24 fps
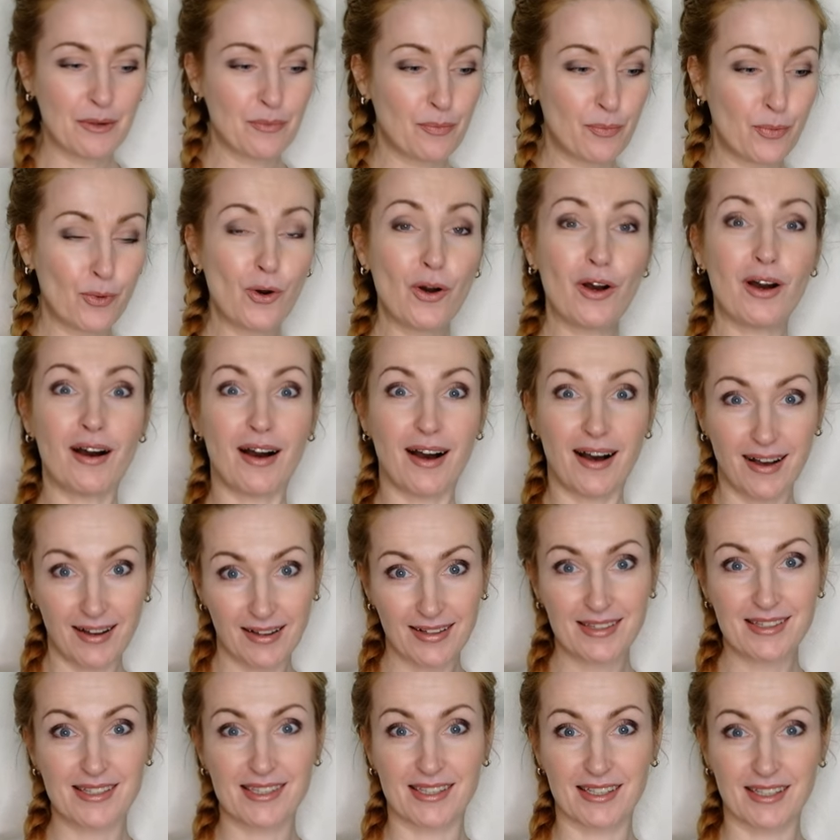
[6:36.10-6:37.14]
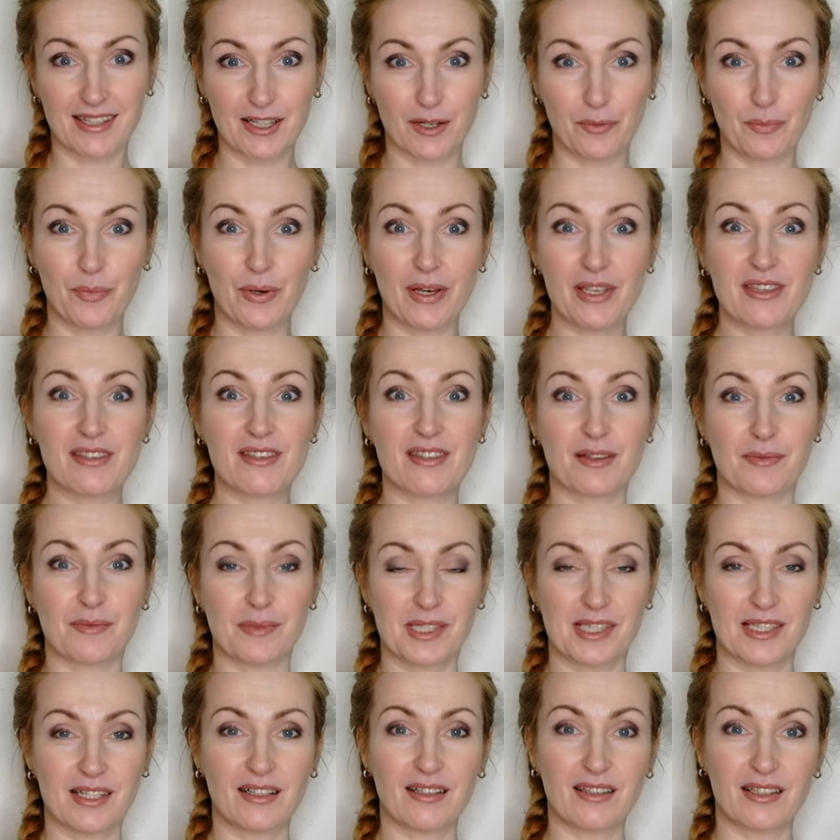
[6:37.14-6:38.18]
по акции компания нам
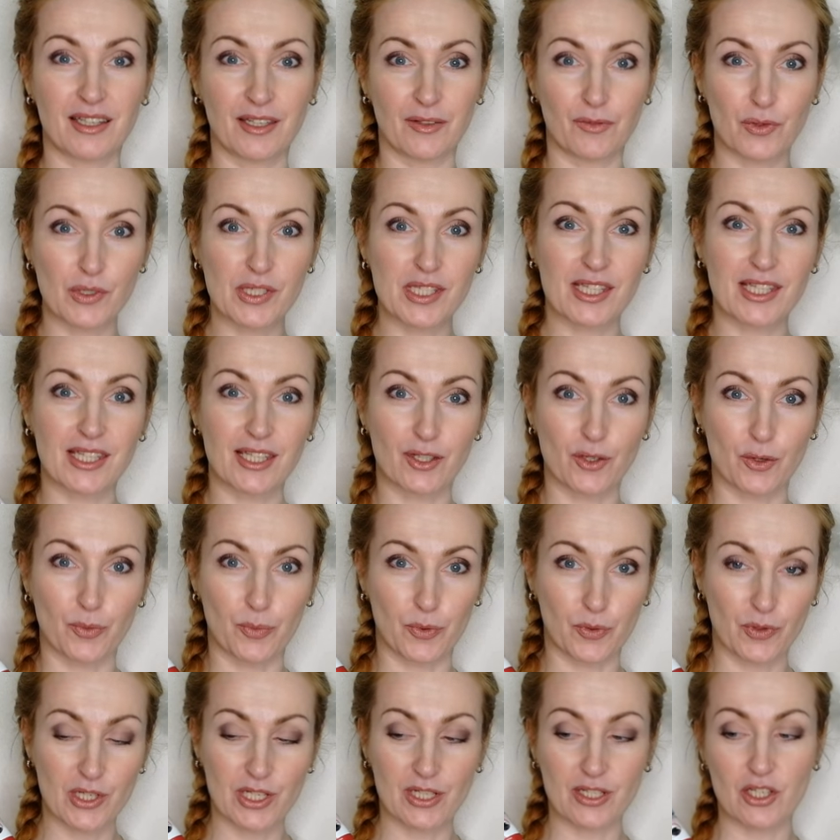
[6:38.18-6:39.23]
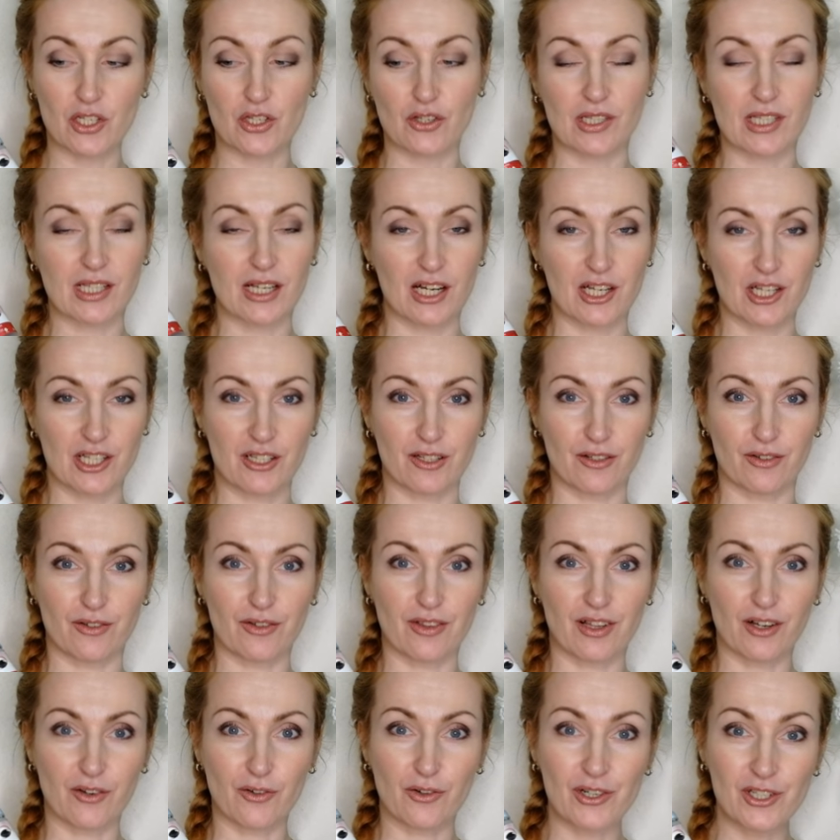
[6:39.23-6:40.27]
сделал на него скидку получилось что с каждого
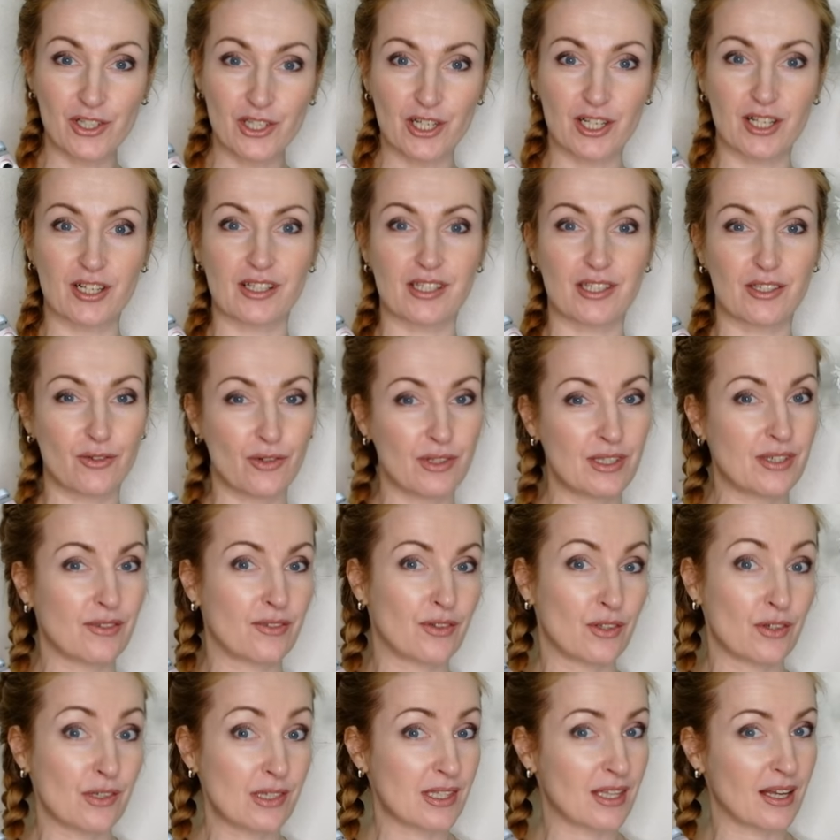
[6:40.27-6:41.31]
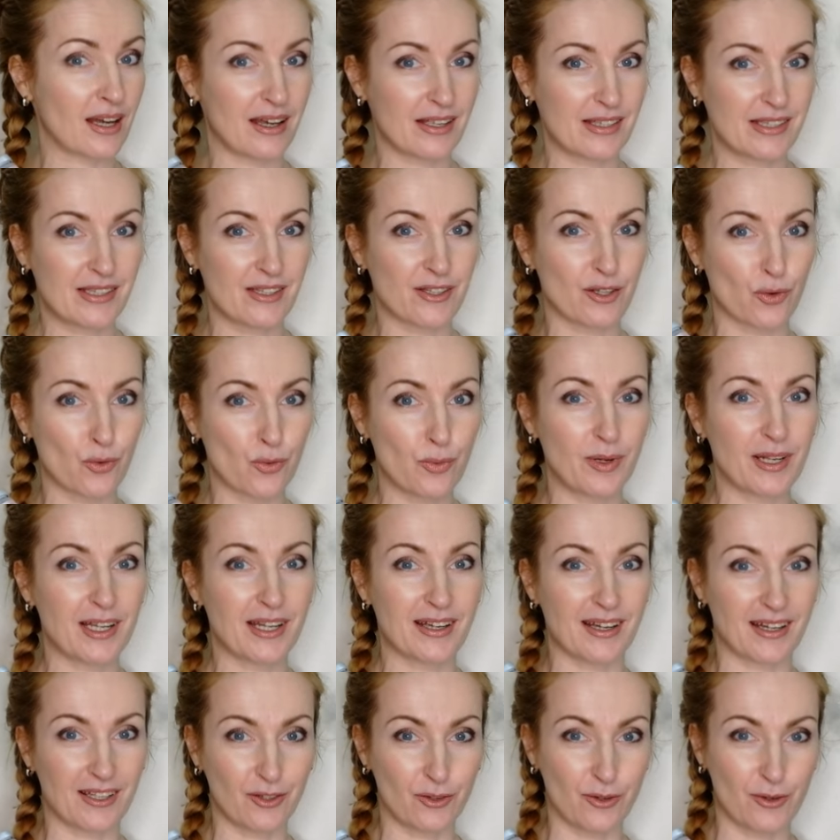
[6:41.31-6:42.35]
флакончика 191 рубль
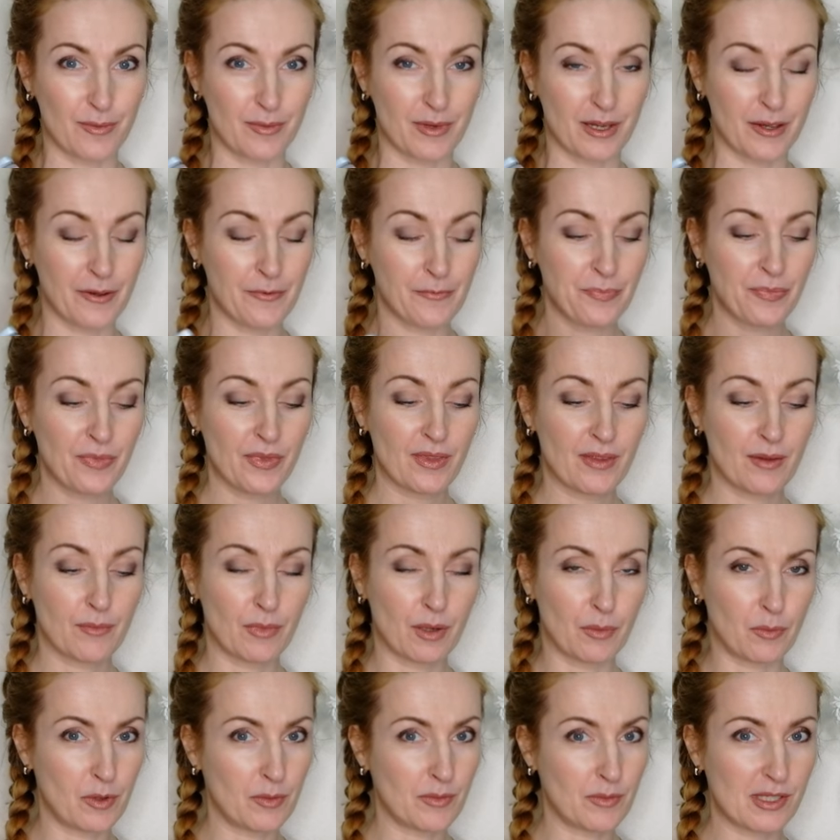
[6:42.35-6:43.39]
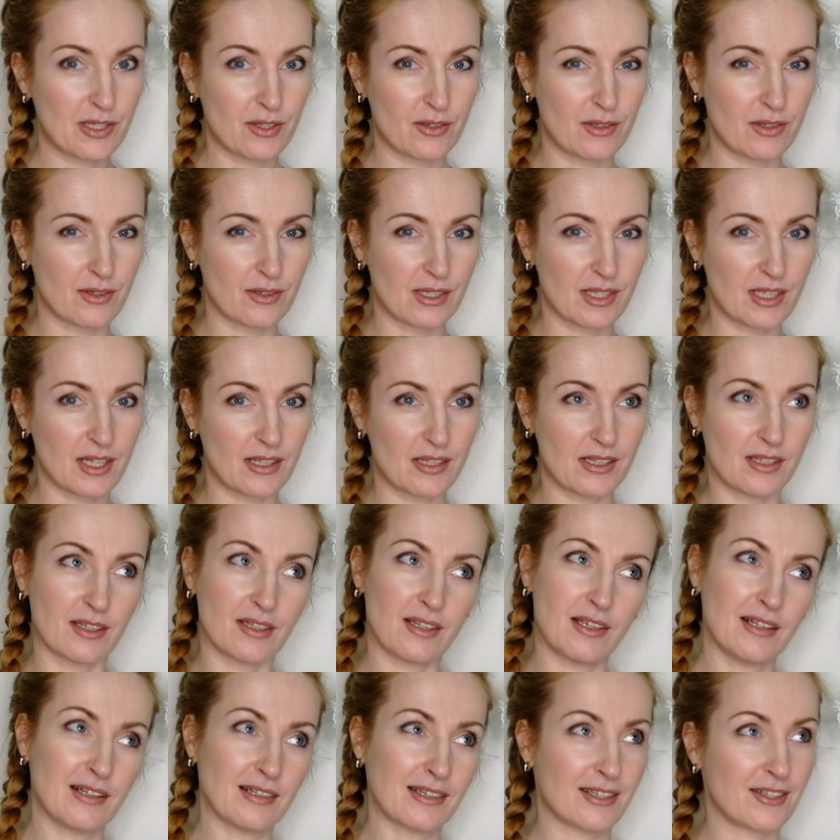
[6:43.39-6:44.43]
экономия по-моему 191
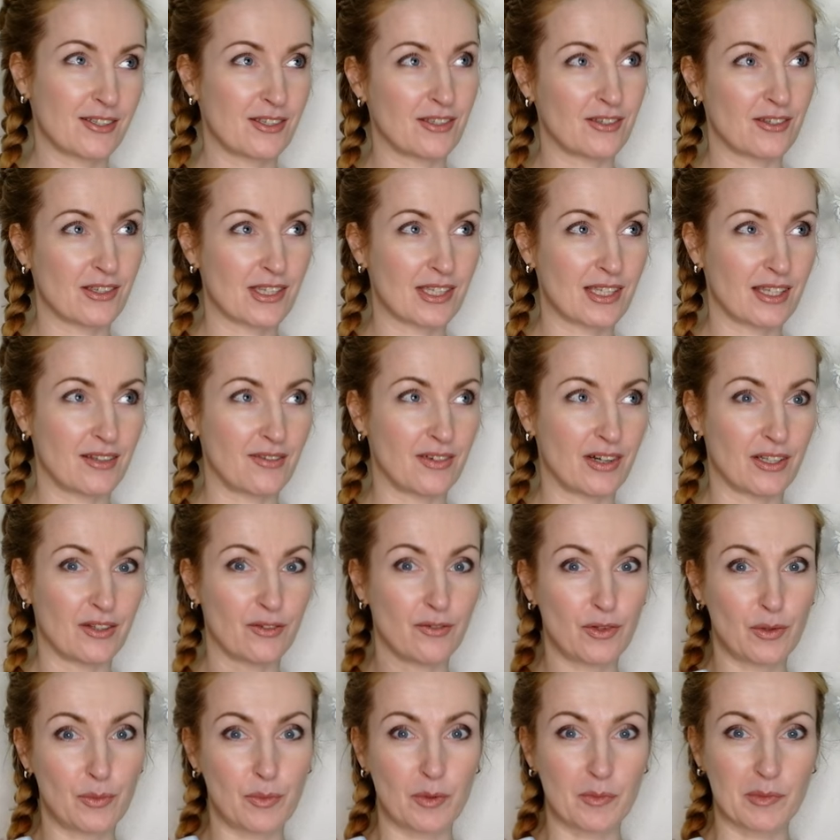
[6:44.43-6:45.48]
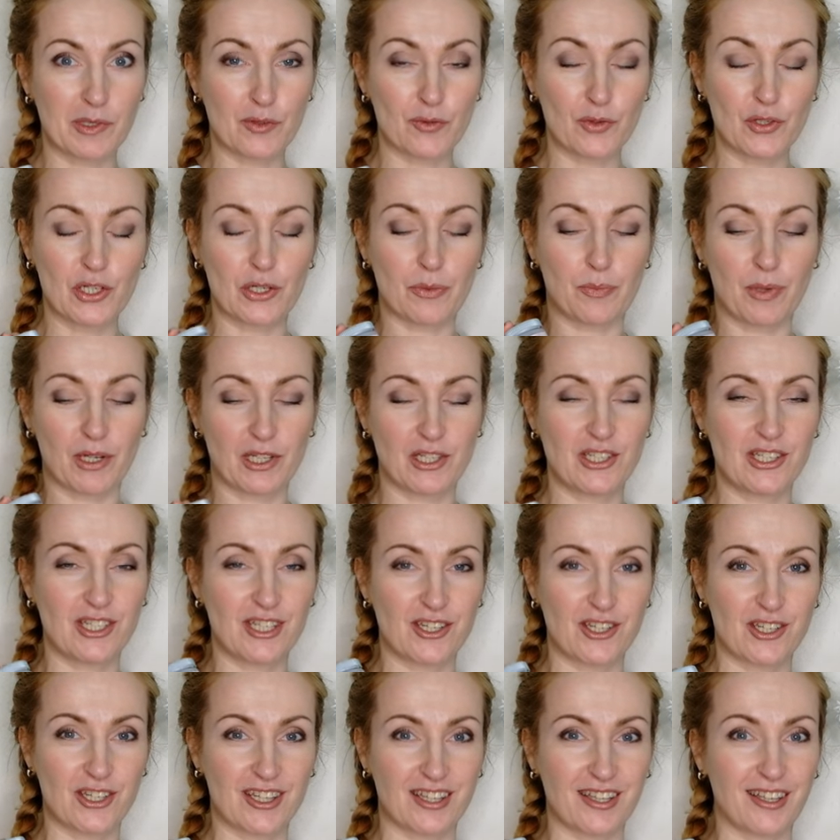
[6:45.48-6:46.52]
или 192 Но ну, в любом случае
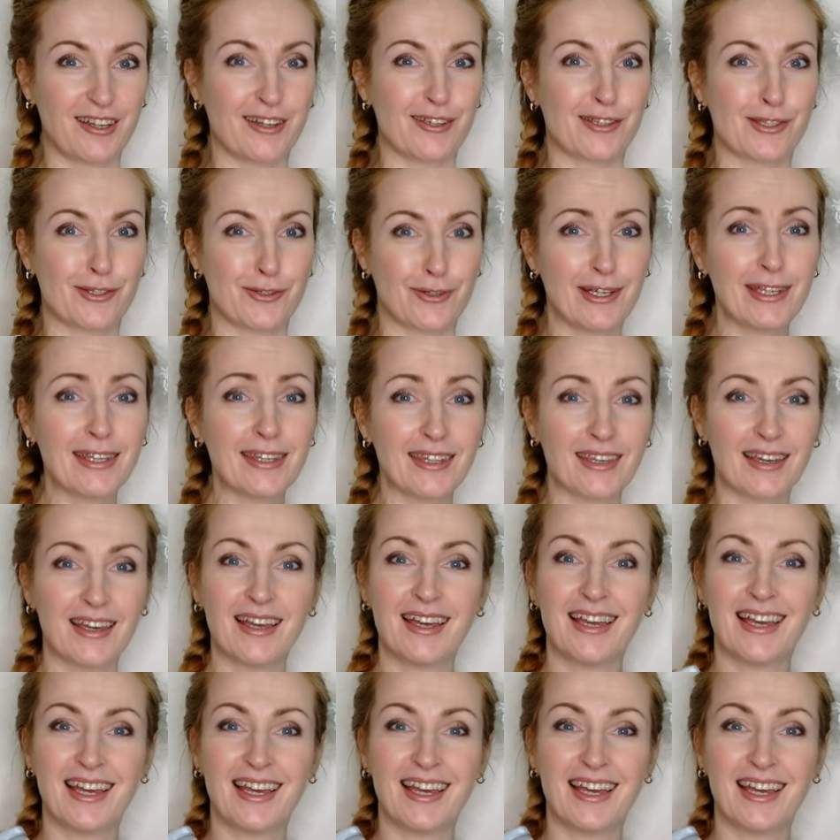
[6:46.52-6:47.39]
почти 4 сотни